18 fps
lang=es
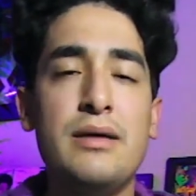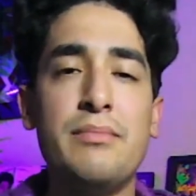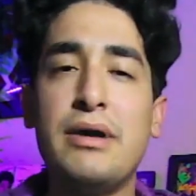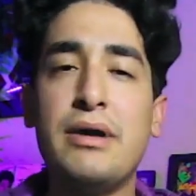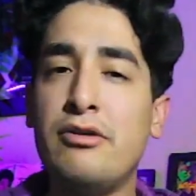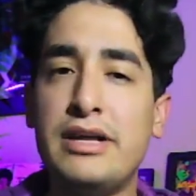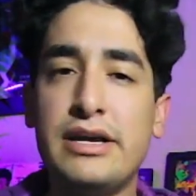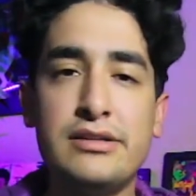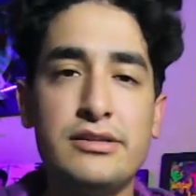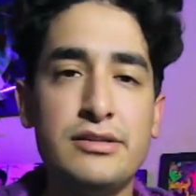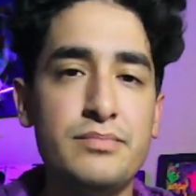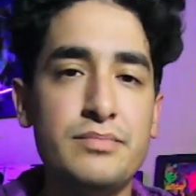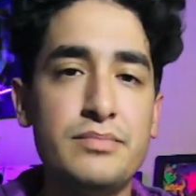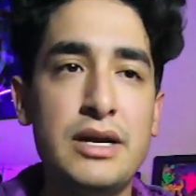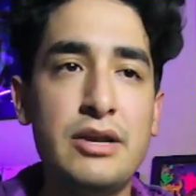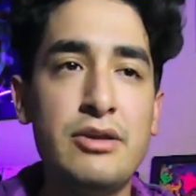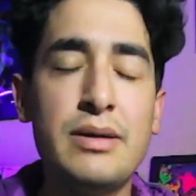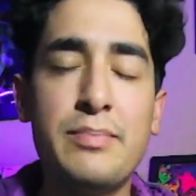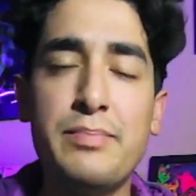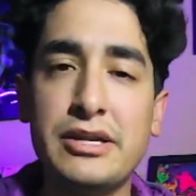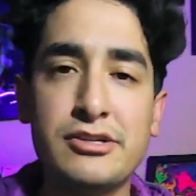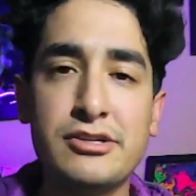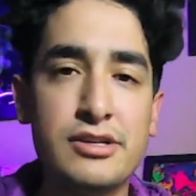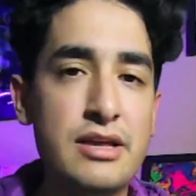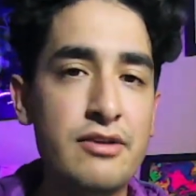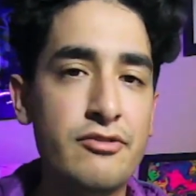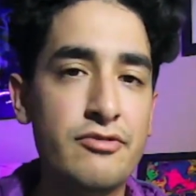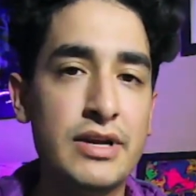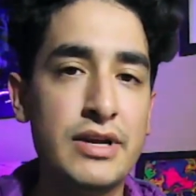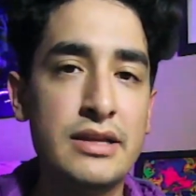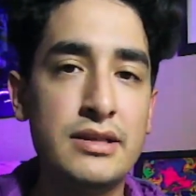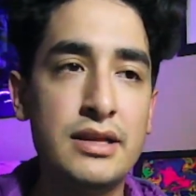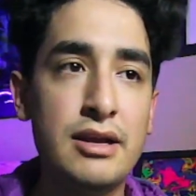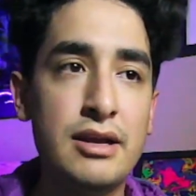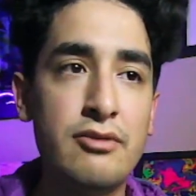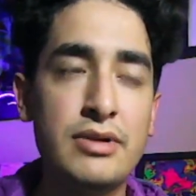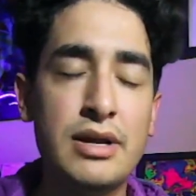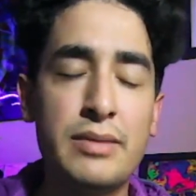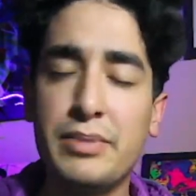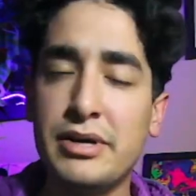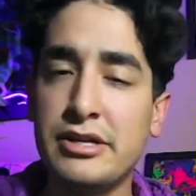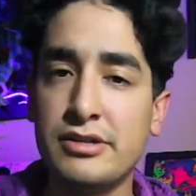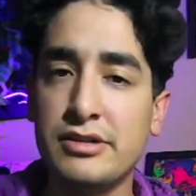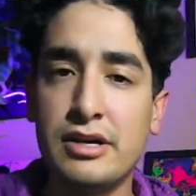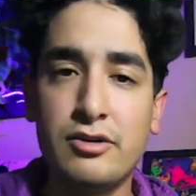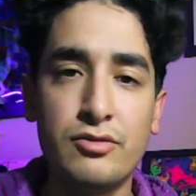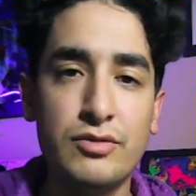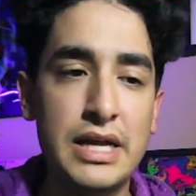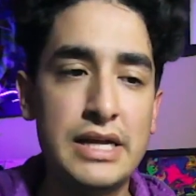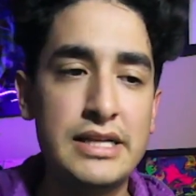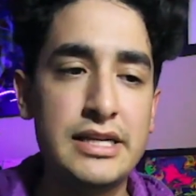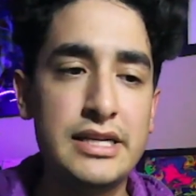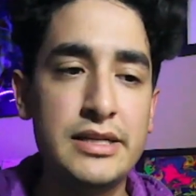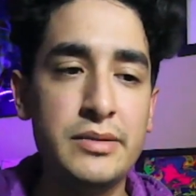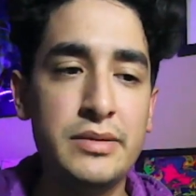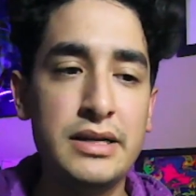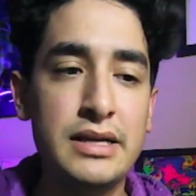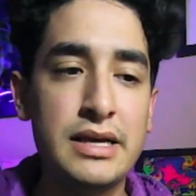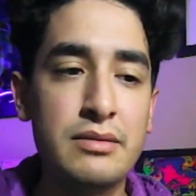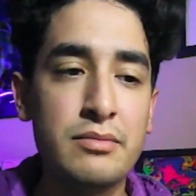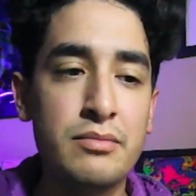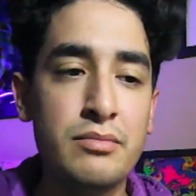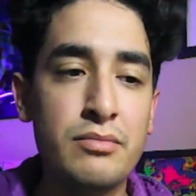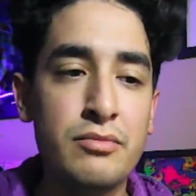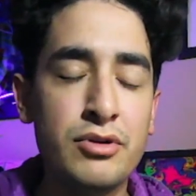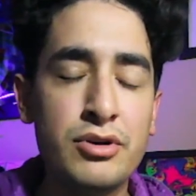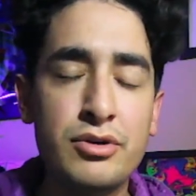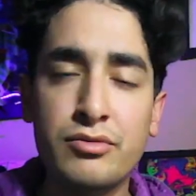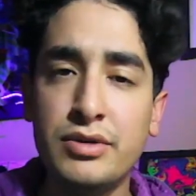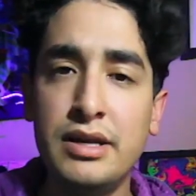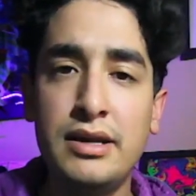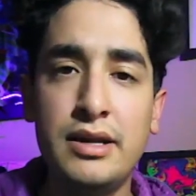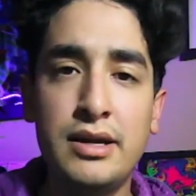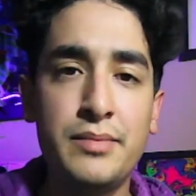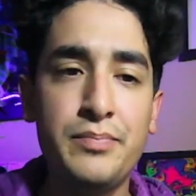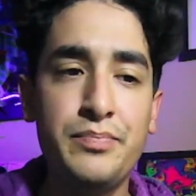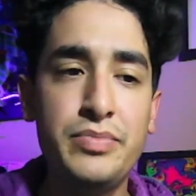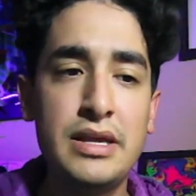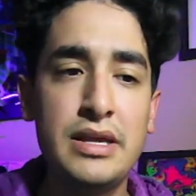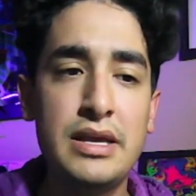Michael Jackson era una persona diferente, una persona con una sensibilidad muy única,